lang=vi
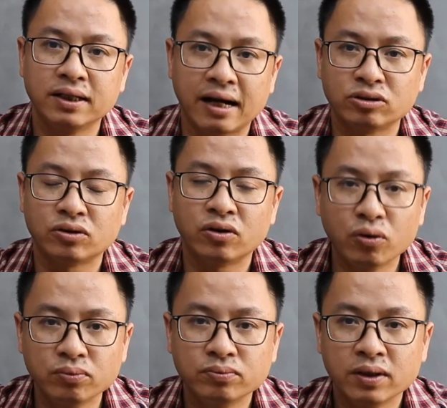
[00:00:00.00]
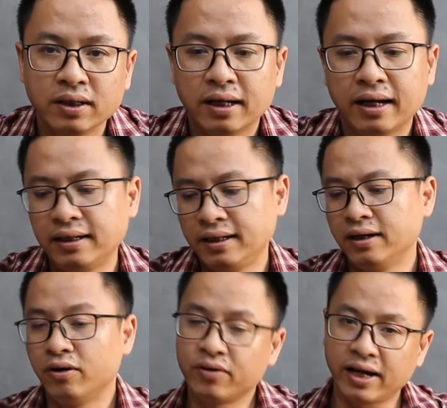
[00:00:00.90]
nào cho nó đúng Đấy,
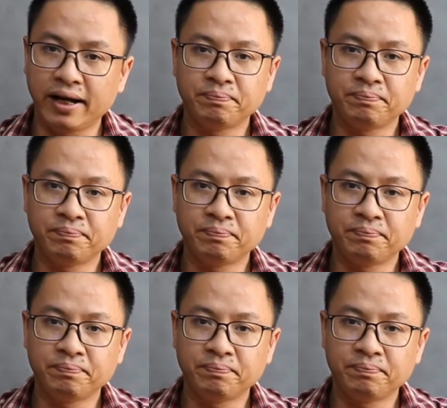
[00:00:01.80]
thì ok